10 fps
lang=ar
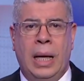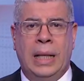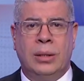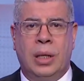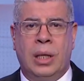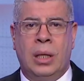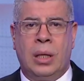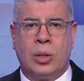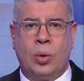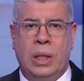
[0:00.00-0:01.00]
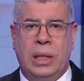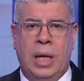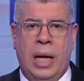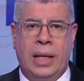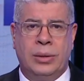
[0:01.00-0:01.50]
اندري
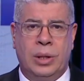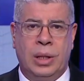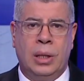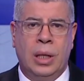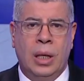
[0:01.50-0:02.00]
راجولينا اندري